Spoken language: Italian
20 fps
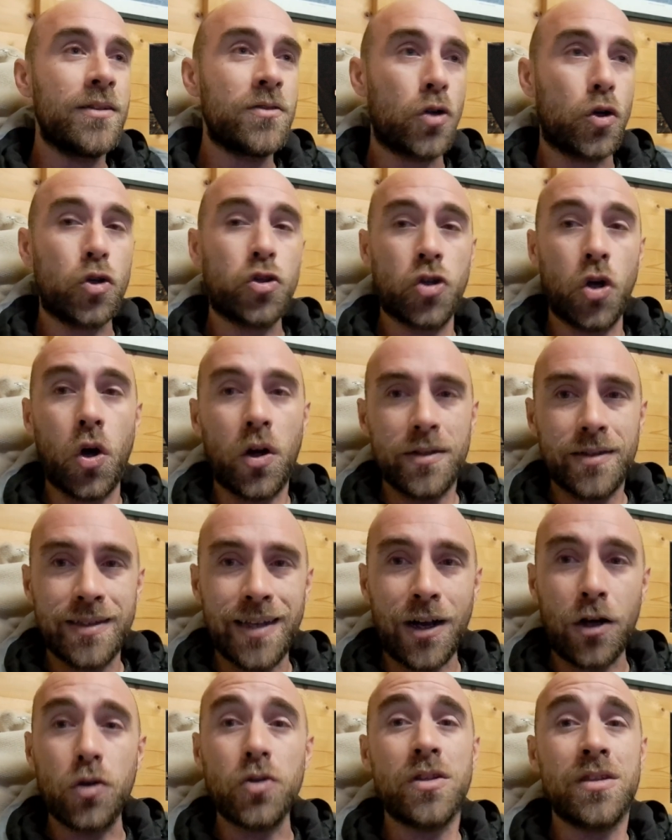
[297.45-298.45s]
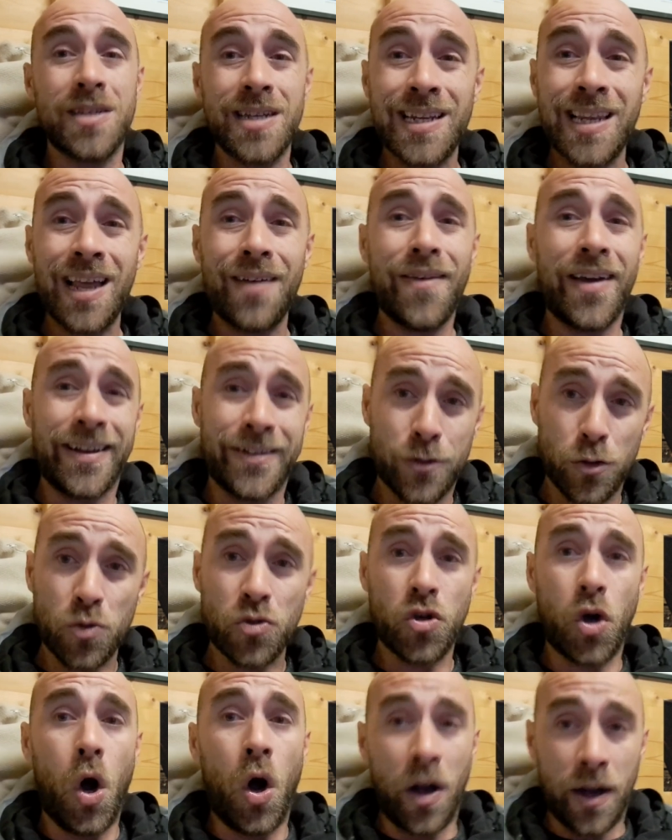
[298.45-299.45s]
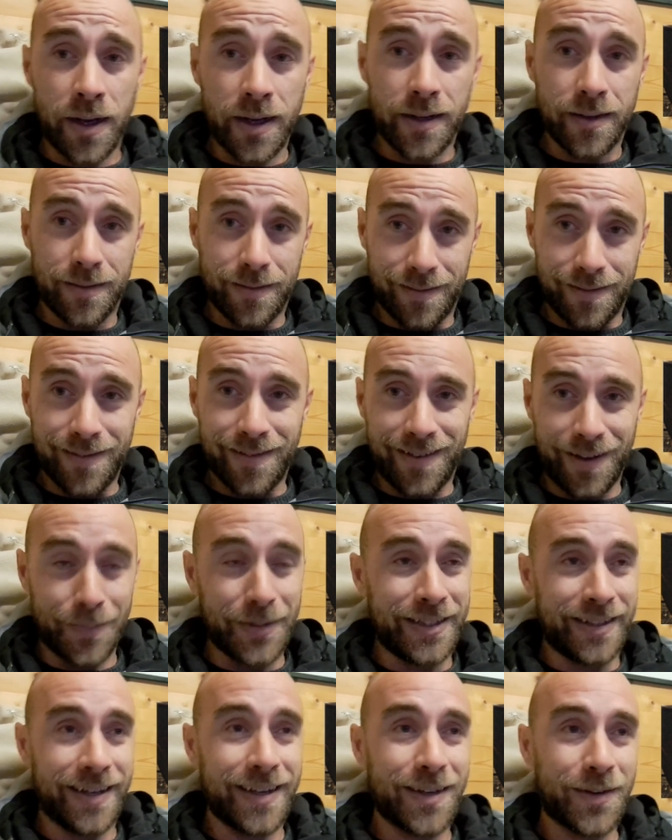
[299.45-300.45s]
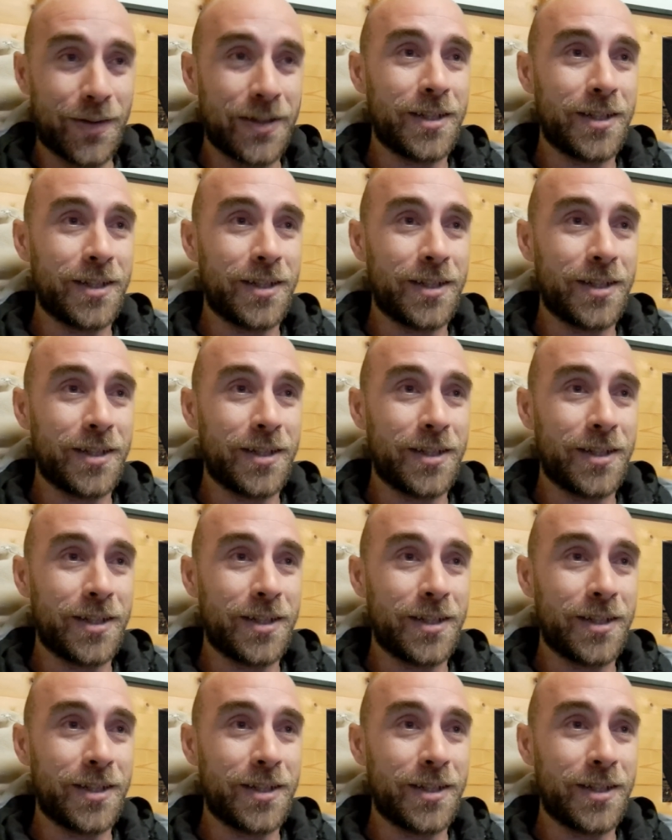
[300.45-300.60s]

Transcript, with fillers: non lo so, da Godzilla vs. Kong, capite?